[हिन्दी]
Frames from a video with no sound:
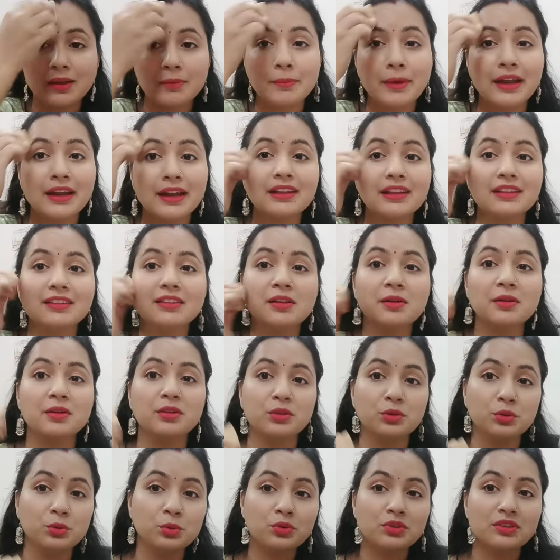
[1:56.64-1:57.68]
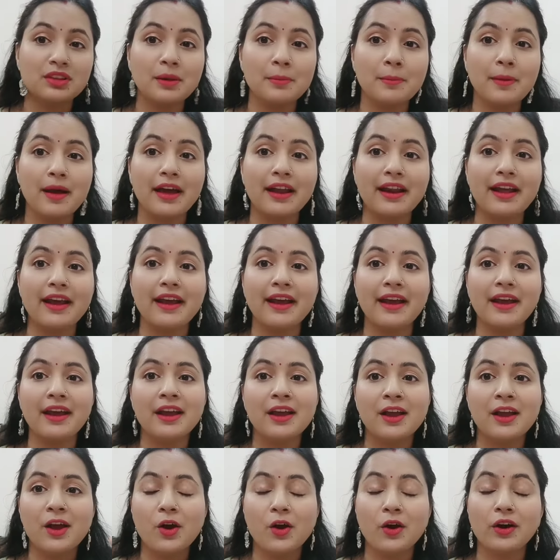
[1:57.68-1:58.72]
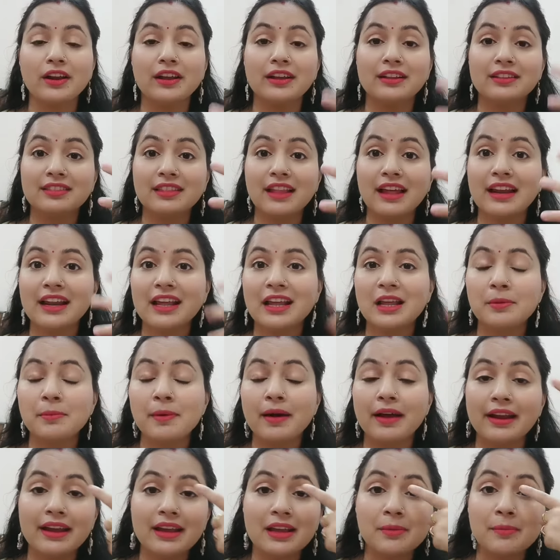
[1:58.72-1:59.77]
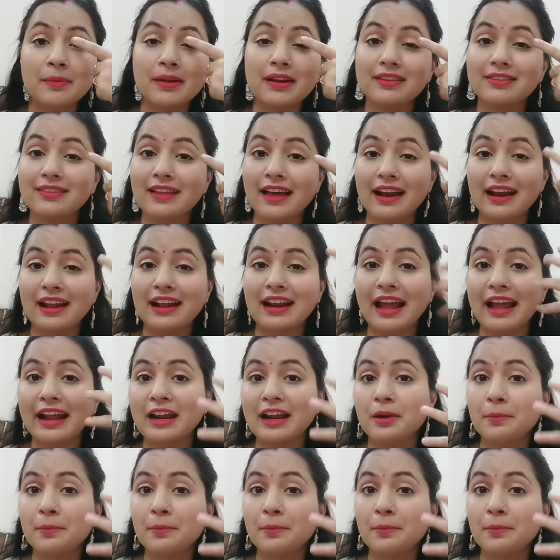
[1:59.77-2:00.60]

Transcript: लेकिन मैंने दूर से मारा है और इतना नहीं मारा है कि मेरा सारा